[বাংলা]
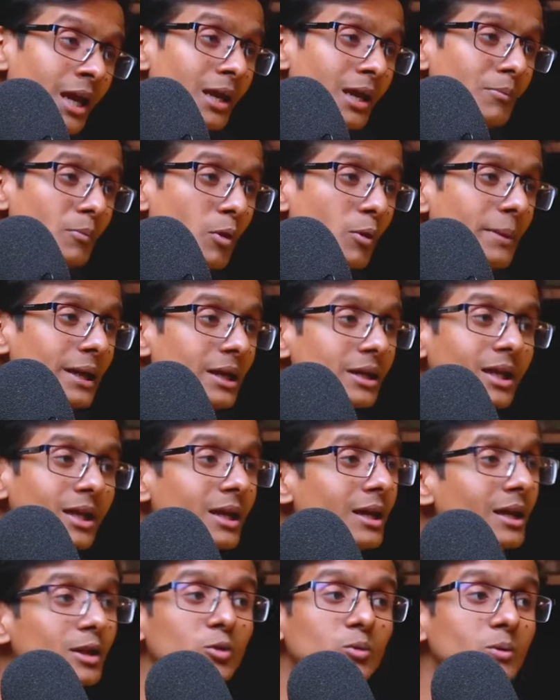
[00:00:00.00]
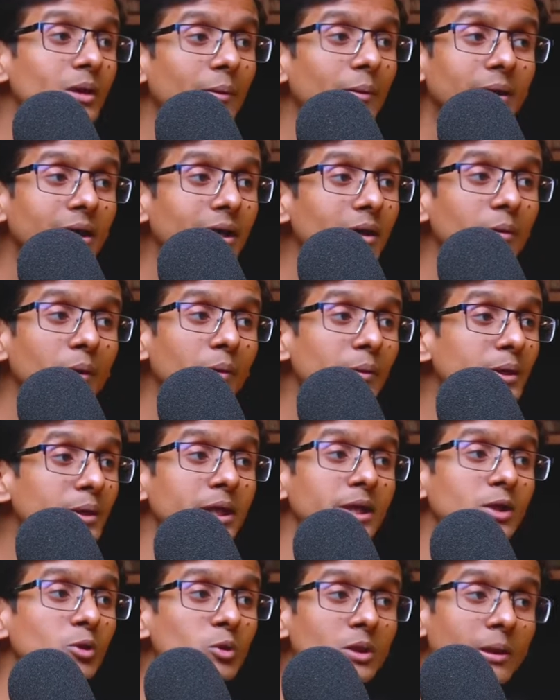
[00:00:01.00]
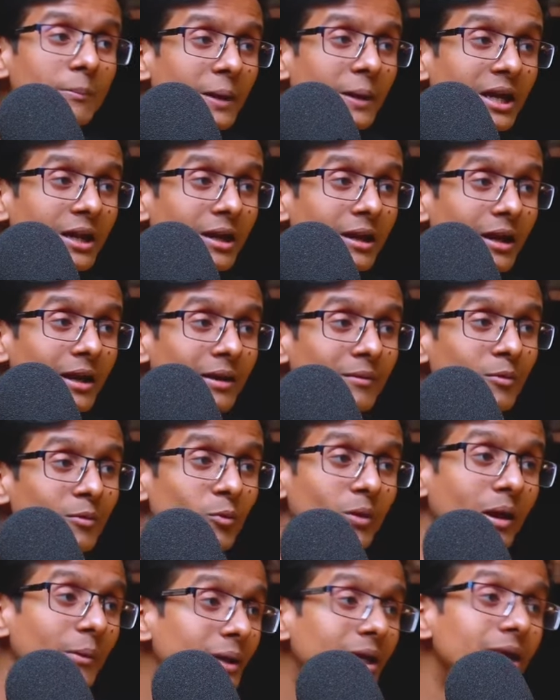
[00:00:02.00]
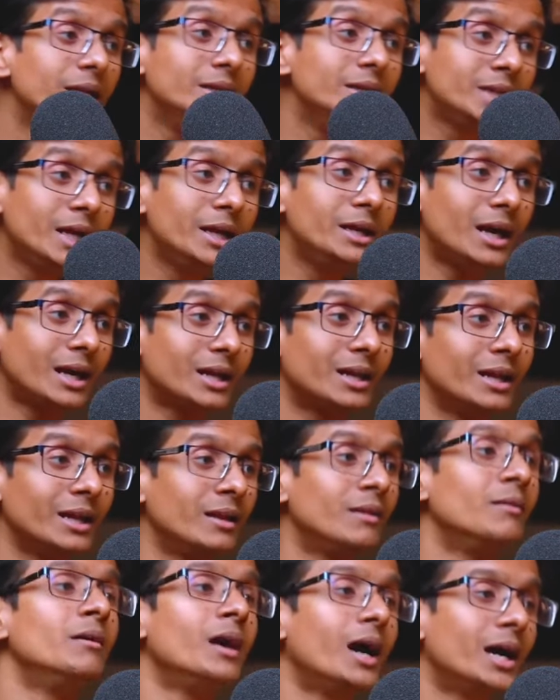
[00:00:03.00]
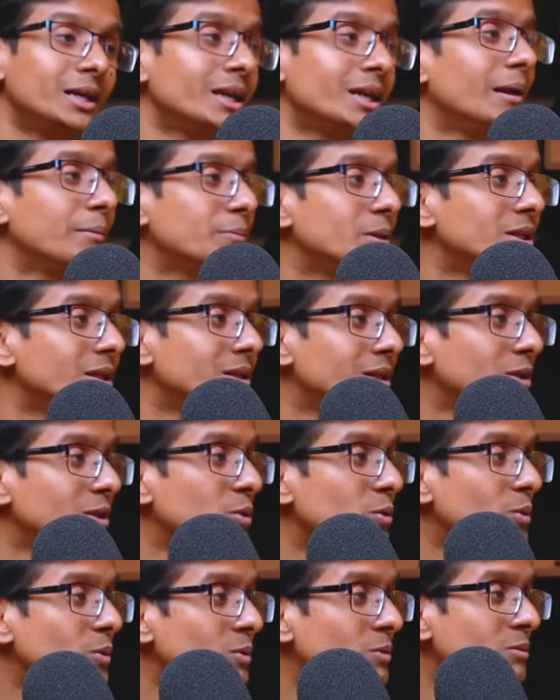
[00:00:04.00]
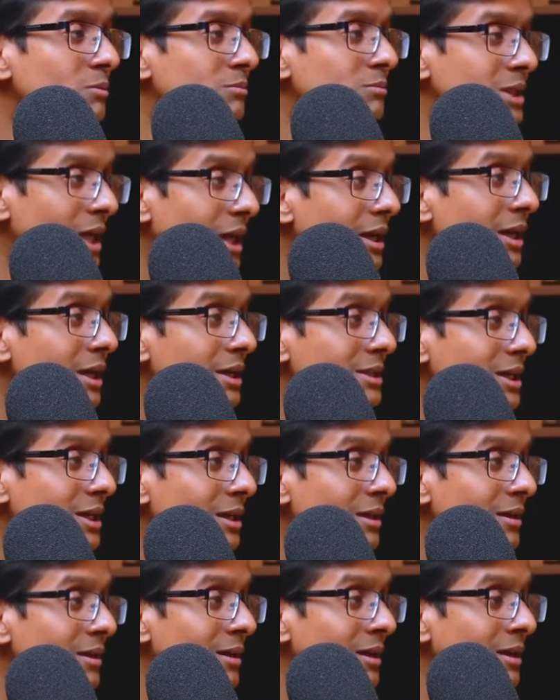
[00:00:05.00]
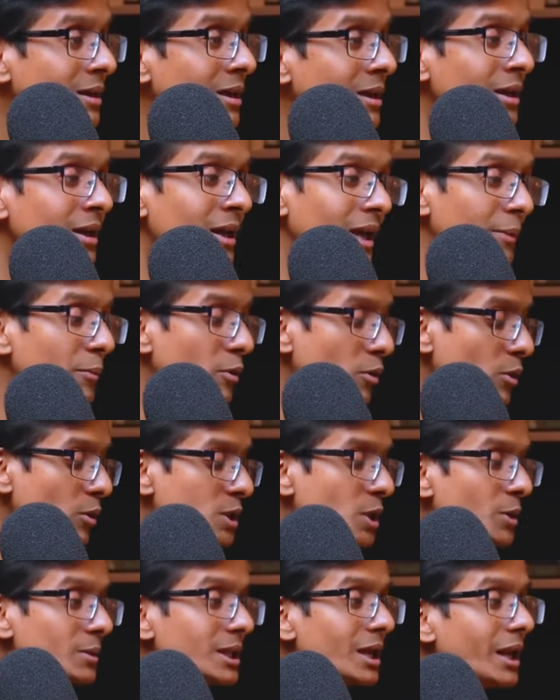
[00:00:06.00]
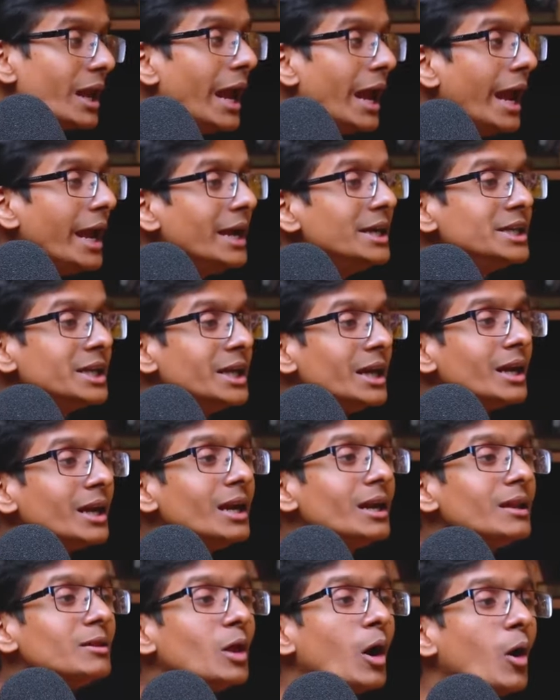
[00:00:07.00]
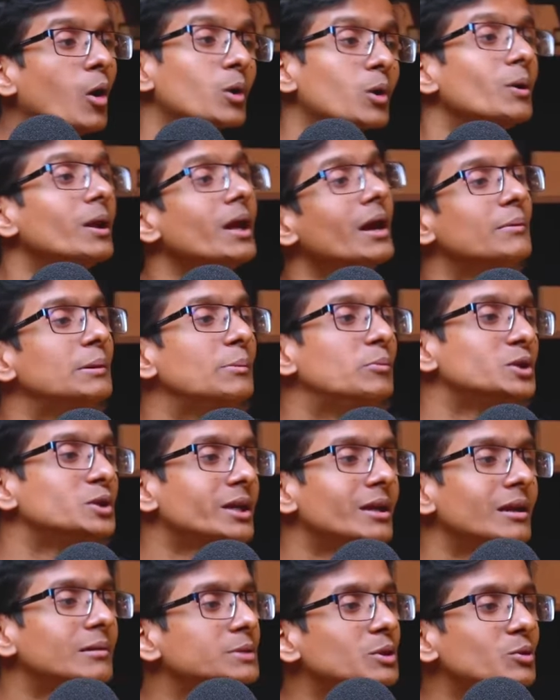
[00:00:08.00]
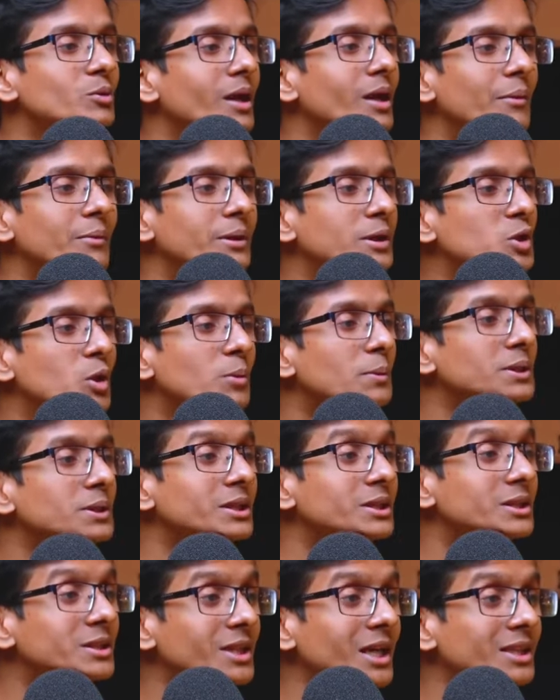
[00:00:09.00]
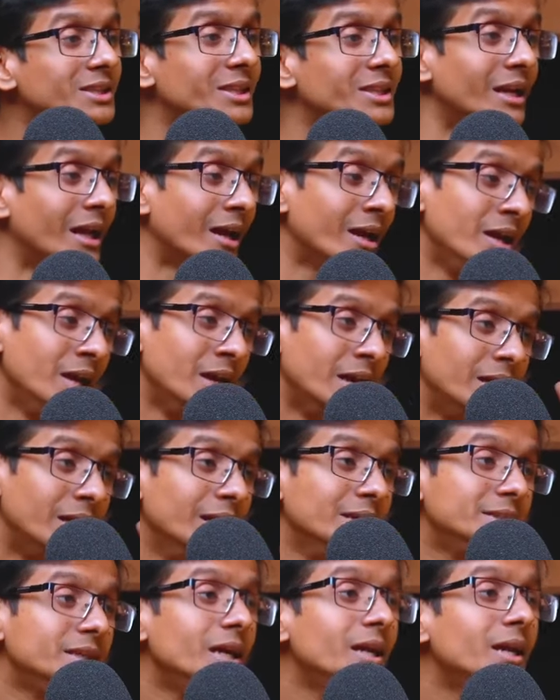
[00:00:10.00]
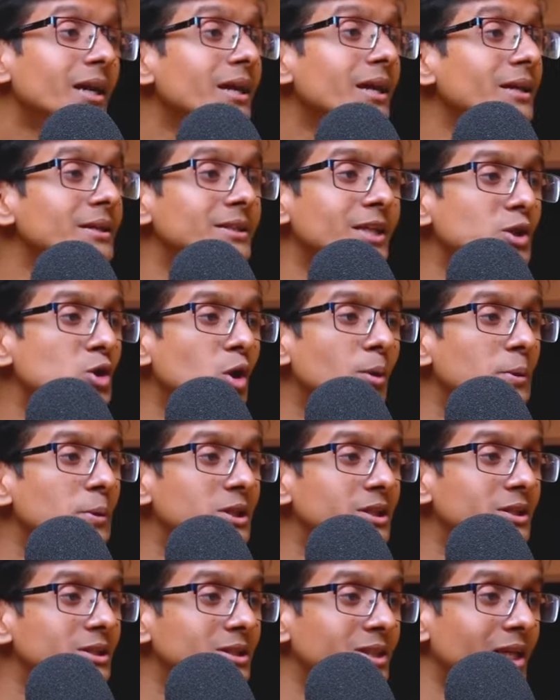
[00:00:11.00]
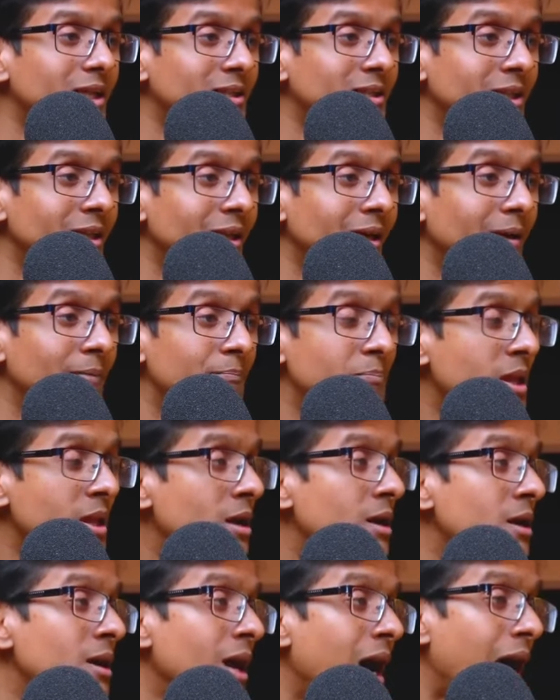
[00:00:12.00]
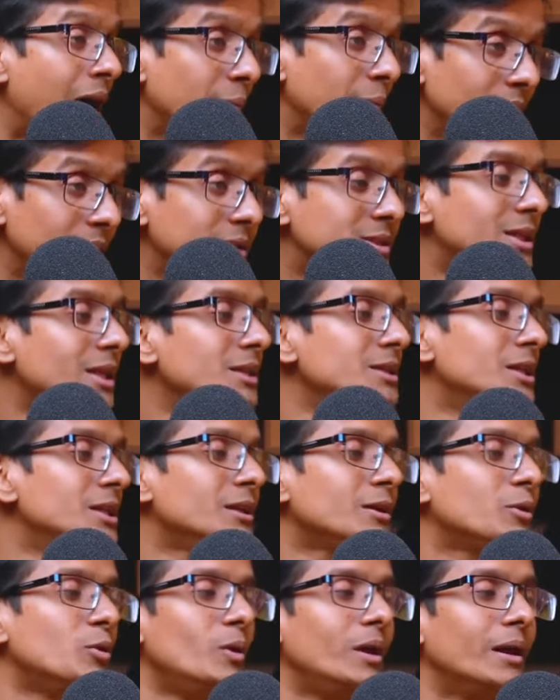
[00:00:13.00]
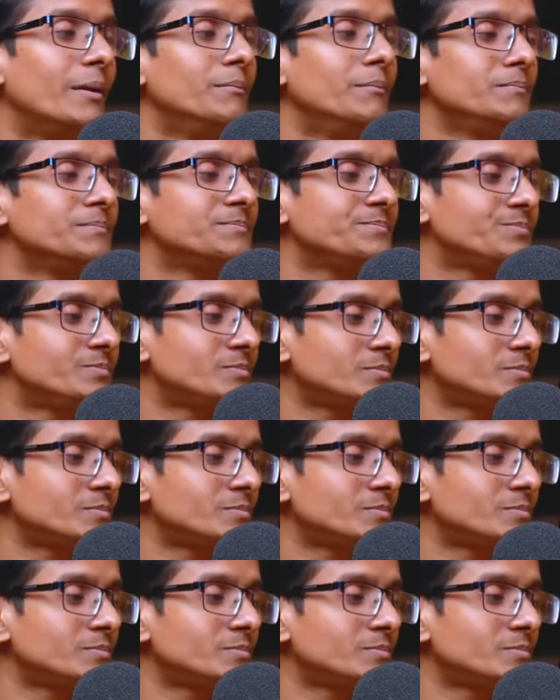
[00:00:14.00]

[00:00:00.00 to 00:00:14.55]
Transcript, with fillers: সেই মোমেন্টে গিয়ে তো উনি আমাকে এইভাবে ট্রিট করতে পারেন না উনি আমাকে নিজেই ডাকলেন আসেন আপনার সাথে একটু চা খেয়ে যাই এবং ওই সময় তার হ্যান্ডশেকের ধরনেই আমি বুঝে গেলাম যে উনি আমাকে সময় দিতে চাচ্ছে না নিজেই ডেকে নিজেই সময় দিতে চাচ্ছে না আমি ইনস্ট্যান্ট যেটা করলাম